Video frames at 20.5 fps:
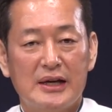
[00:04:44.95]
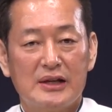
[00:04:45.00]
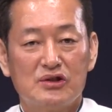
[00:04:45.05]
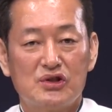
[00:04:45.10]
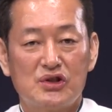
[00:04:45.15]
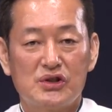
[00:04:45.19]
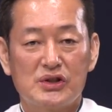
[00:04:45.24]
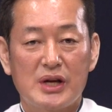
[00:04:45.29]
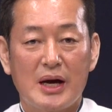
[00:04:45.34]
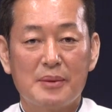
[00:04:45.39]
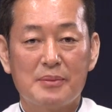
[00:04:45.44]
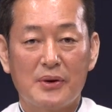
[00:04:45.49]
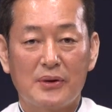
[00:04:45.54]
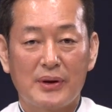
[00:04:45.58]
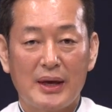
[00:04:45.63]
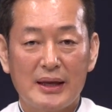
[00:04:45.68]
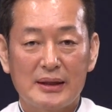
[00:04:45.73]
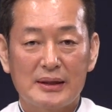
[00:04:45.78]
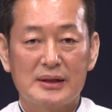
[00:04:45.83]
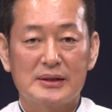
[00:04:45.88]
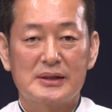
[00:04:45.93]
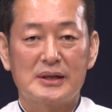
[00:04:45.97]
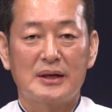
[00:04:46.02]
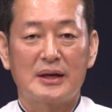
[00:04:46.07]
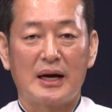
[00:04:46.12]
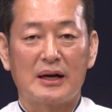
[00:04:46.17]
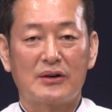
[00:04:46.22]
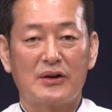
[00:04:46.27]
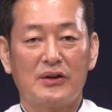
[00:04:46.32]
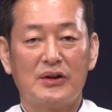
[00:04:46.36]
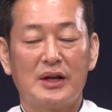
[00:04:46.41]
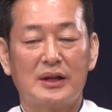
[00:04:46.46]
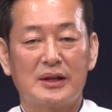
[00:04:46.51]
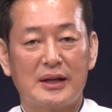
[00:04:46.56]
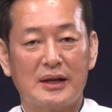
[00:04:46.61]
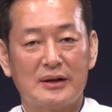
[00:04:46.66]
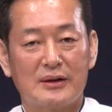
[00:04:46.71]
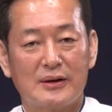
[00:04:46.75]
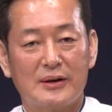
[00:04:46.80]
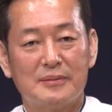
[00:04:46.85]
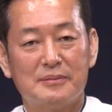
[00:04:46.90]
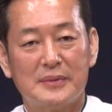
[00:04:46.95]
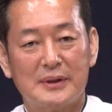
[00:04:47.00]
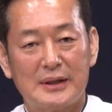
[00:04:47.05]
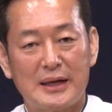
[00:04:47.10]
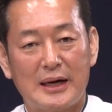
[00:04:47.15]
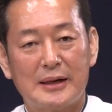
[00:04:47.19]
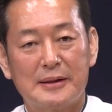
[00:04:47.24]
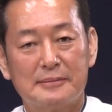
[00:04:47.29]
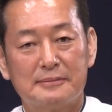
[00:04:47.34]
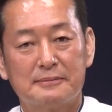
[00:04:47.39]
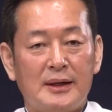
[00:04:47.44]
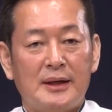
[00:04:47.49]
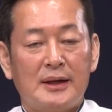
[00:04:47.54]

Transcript: 취사병의 뜻을 갖게 됐다는 겁니다.